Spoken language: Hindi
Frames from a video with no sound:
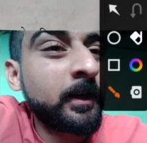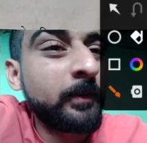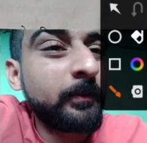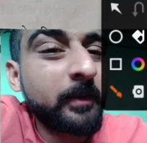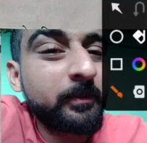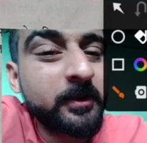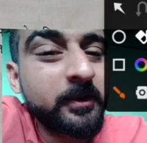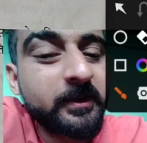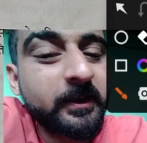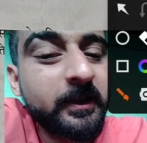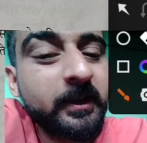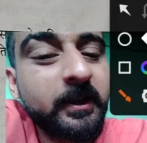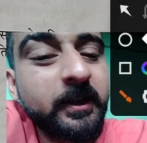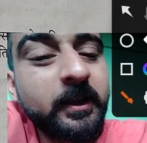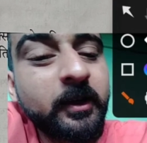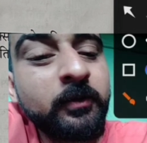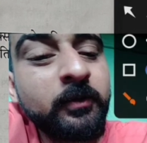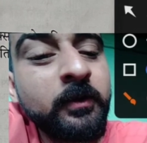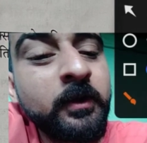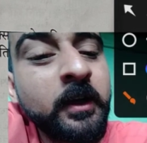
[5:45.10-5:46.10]
लिख लेता हूँ
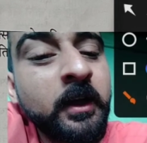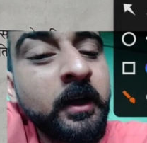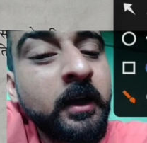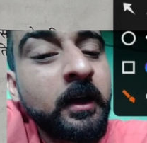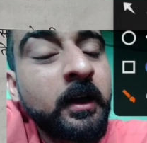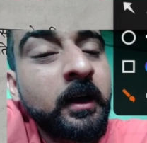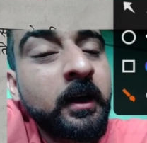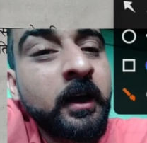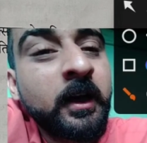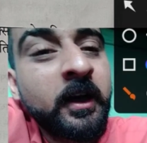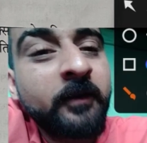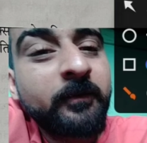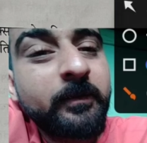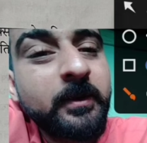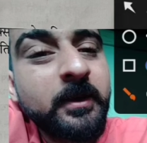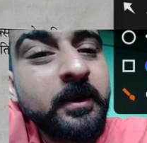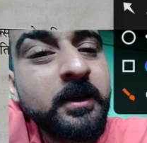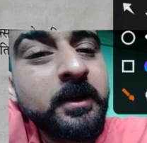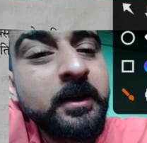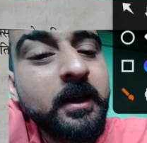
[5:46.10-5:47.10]
पी
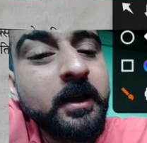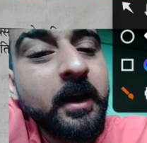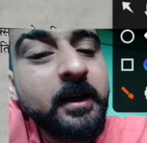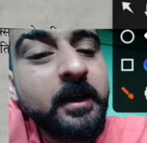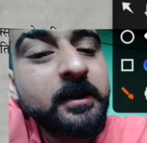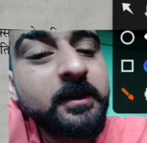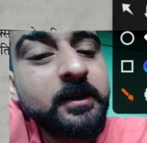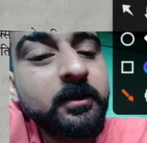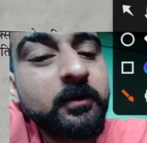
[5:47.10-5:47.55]
एच वाई